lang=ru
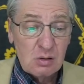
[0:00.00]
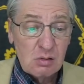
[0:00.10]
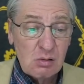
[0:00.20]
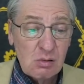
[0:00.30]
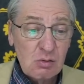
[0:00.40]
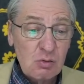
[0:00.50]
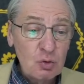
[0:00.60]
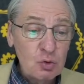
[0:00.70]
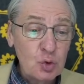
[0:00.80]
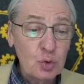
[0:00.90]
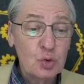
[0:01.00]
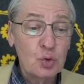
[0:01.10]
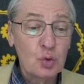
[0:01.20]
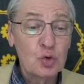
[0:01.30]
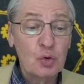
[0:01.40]
Ну, чуточку
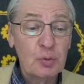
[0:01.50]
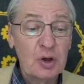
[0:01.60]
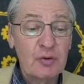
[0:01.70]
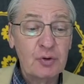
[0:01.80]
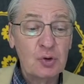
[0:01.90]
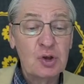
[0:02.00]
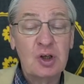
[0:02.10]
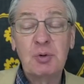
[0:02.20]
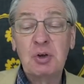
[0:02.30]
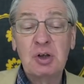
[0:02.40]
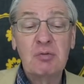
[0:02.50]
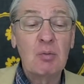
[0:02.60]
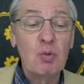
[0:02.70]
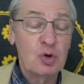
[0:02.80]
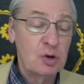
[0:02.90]
лучшего белого в случае размена d2
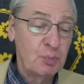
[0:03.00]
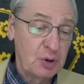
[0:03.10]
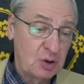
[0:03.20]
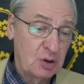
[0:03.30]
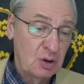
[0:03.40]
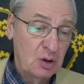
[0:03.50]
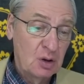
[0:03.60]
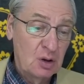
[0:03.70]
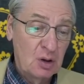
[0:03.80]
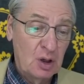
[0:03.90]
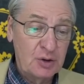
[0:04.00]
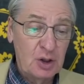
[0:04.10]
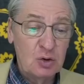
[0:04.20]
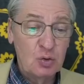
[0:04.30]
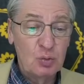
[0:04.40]
может быть, хотя
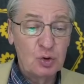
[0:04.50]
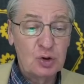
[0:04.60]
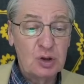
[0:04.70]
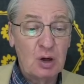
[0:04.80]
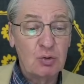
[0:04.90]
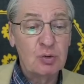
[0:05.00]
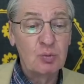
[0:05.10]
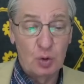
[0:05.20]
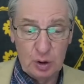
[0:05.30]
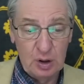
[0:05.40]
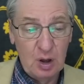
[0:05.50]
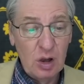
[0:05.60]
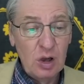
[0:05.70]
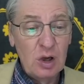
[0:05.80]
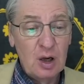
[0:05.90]
не думаю, что так уж много.
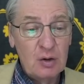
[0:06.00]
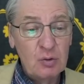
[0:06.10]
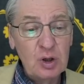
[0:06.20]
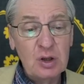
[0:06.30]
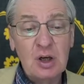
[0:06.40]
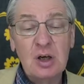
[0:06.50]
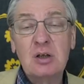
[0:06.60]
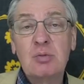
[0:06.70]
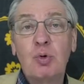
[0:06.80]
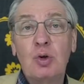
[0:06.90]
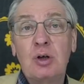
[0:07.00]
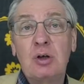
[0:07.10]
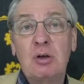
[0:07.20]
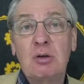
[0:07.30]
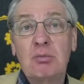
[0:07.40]
Но я играет
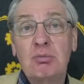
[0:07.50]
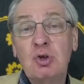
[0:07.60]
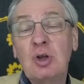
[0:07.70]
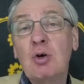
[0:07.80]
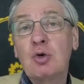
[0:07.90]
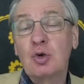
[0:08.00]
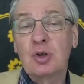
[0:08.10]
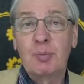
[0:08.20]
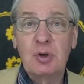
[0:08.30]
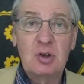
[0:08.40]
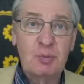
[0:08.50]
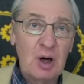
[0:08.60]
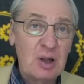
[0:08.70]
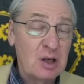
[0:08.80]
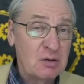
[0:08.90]
более, не знаю, жестко,
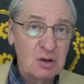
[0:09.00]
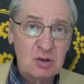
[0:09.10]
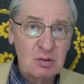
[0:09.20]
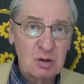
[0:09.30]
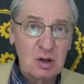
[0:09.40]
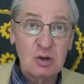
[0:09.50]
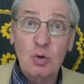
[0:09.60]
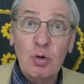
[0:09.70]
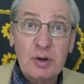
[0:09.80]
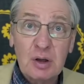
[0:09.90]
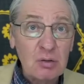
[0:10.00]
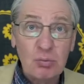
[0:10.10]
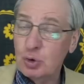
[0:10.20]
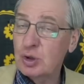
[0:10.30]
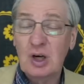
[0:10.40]
принципиально, ответственно, рискованно,
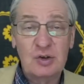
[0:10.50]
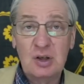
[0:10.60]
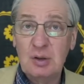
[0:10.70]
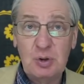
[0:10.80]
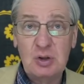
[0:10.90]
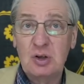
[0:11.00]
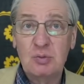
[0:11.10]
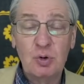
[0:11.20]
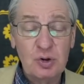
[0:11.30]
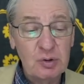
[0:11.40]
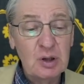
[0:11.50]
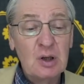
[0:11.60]
можно разные эпитеты использовать.